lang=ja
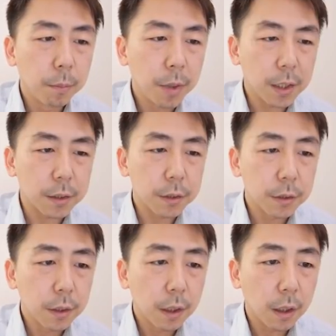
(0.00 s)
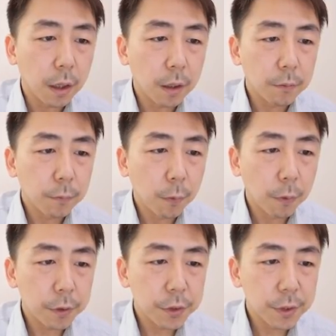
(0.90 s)
but
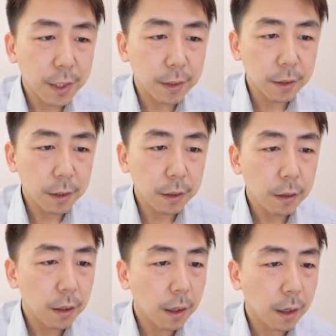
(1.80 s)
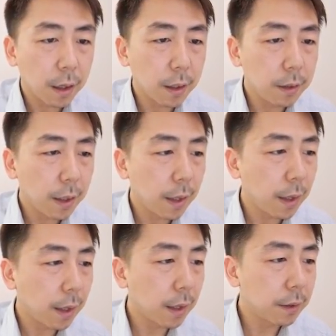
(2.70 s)
unfortunately, I
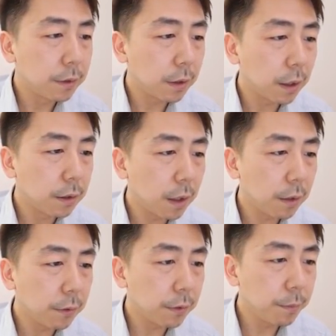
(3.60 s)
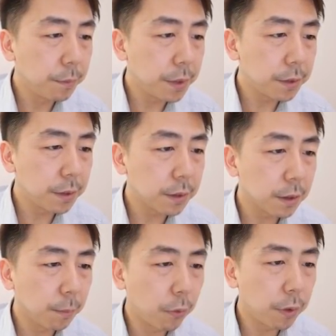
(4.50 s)
had another
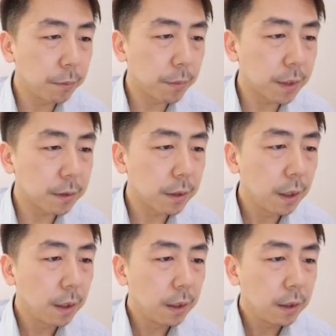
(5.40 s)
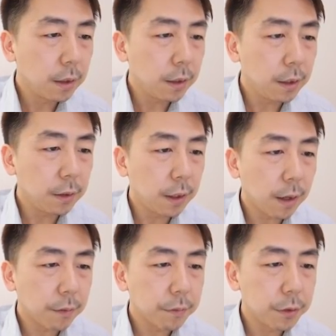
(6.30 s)
business appointment in
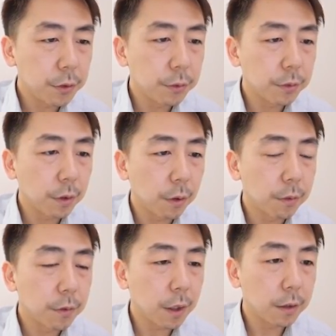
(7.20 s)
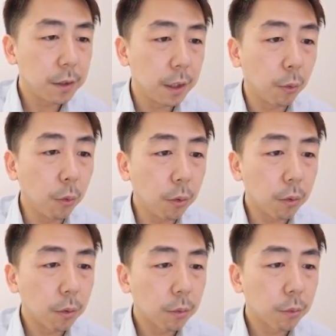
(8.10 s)
the afternoon on that day.
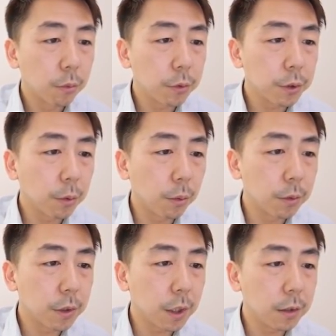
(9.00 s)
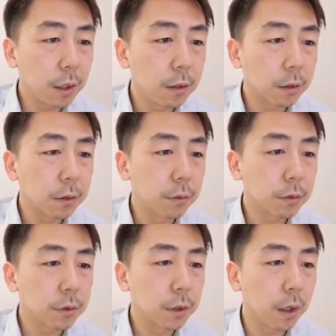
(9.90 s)
おこの人 on that day になって
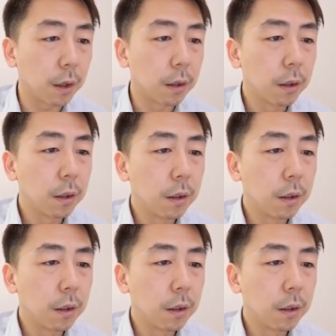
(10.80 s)
る。すげえ。